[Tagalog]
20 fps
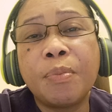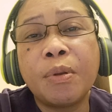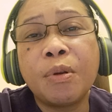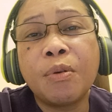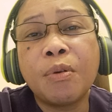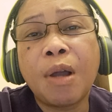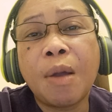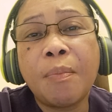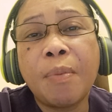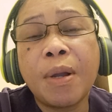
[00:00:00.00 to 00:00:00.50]

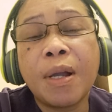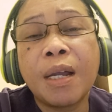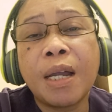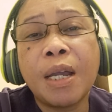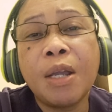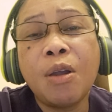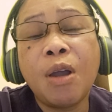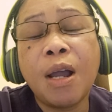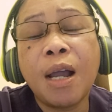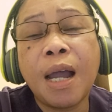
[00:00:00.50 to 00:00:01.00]
Pero kapag
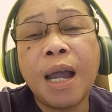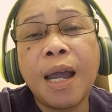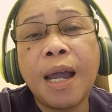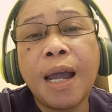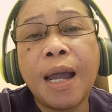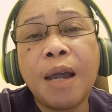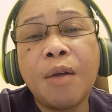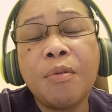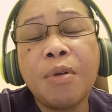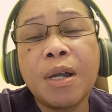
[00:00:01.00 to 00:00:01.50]
kayo ang
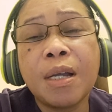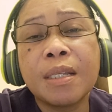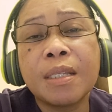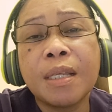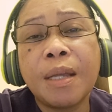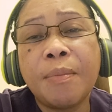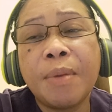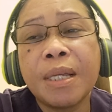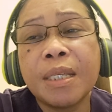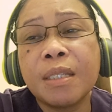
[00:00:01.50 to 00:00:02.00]
hahawak
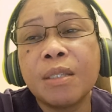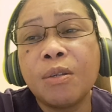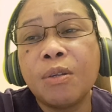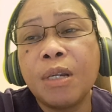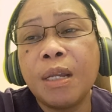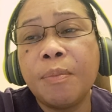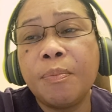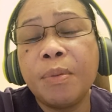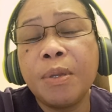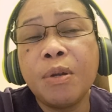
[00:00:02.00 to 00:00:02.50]
sa
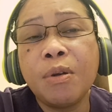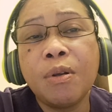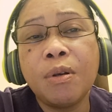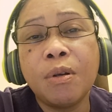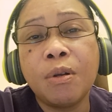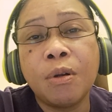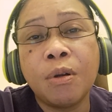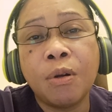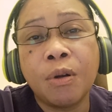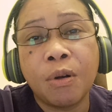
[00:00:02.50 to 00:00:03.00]
baston ni
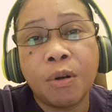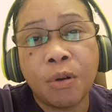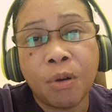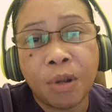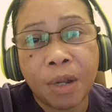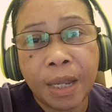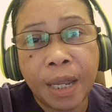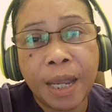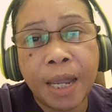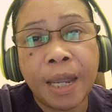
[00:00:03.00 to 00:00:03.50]
Piolo,
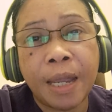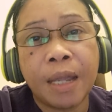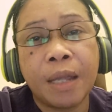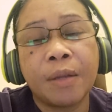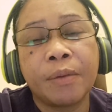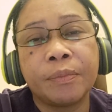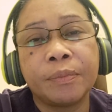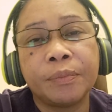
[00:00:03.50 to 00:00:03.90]
okay.